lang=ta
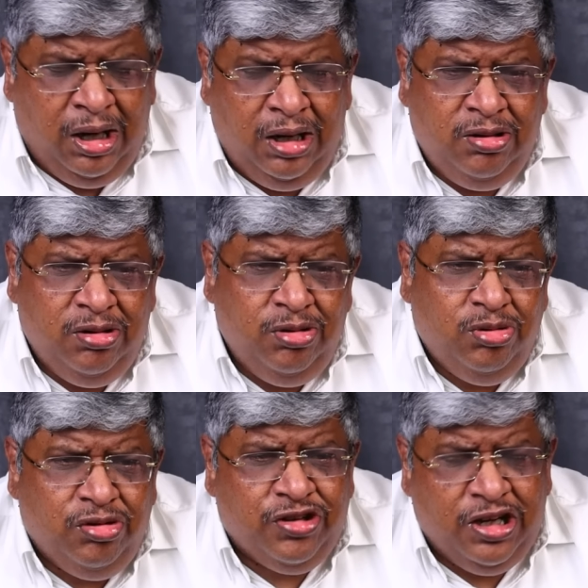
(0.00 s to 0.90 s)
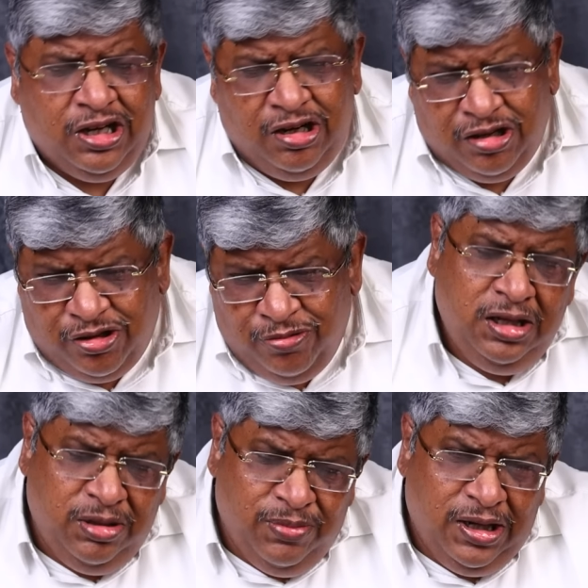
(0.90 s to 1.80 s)
ஆளுக்கு நூறு ஷேர்
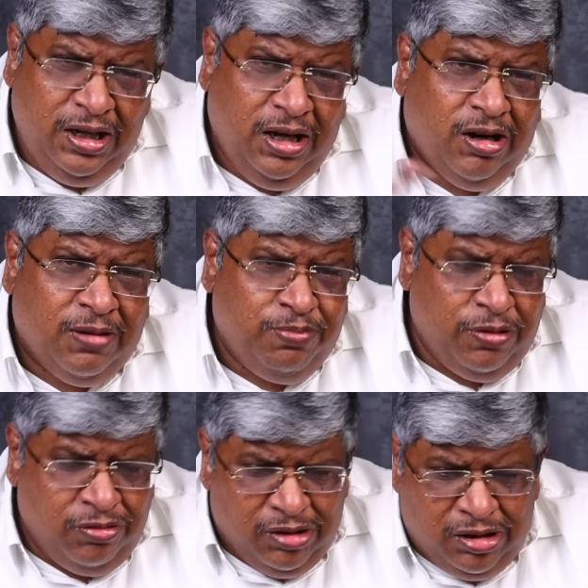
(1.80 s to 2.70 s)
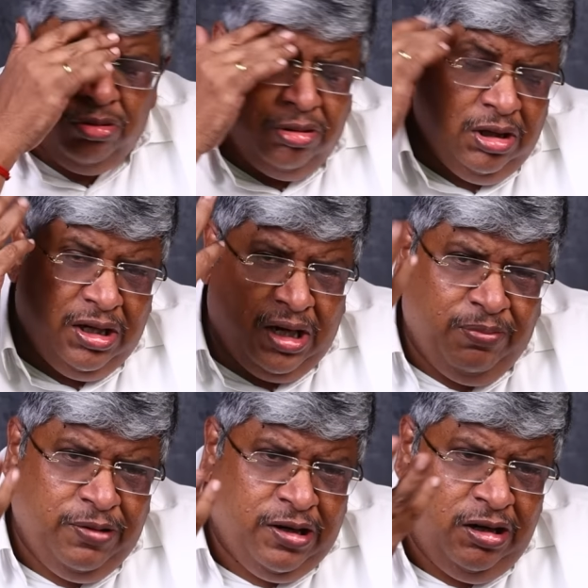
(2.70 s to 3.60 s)
கிடைக்கும் இது மாதிரி அலாட் பண்ணுவாங்க டோட்டல்
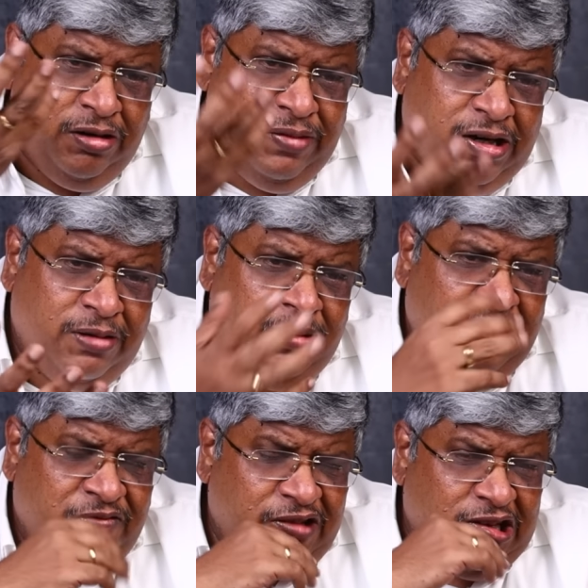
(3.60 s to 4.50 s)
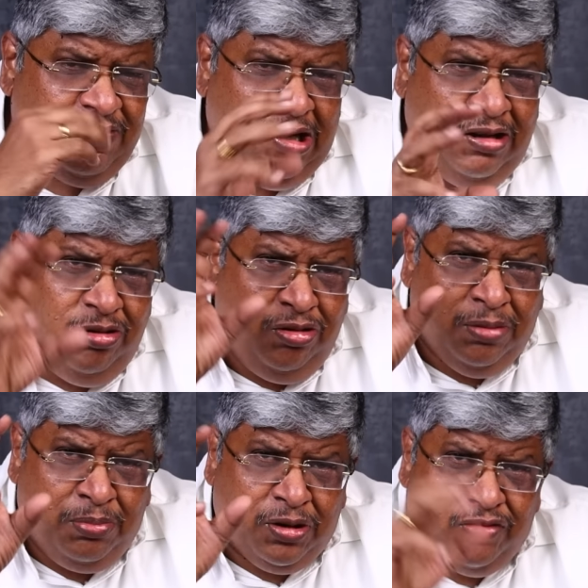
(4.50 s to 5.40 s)
கேபிட்டல் டிவைடட் பை ஃபேஸ் வேல்யூ
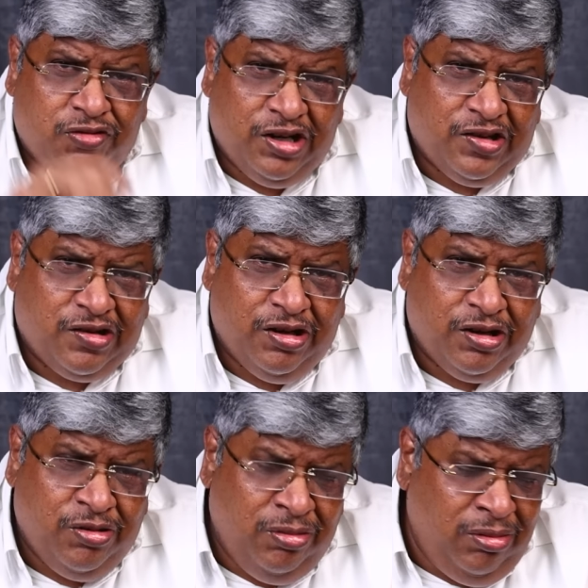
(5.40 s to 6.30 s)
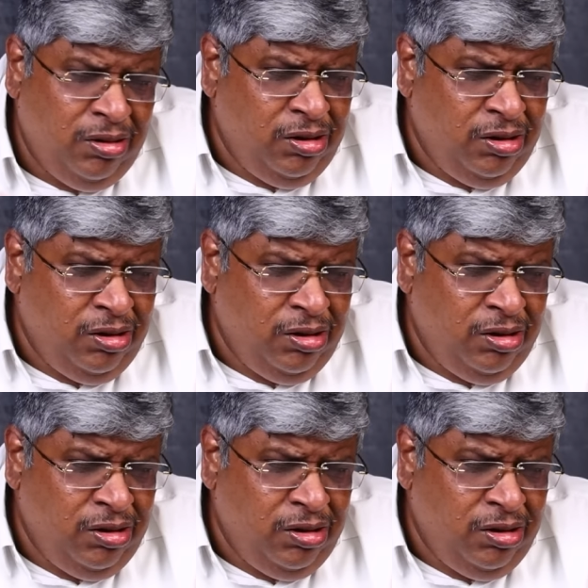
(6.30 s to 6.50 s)
நம்பர் ஆஃப் ஷேர்ஸ் கிடைக்கும்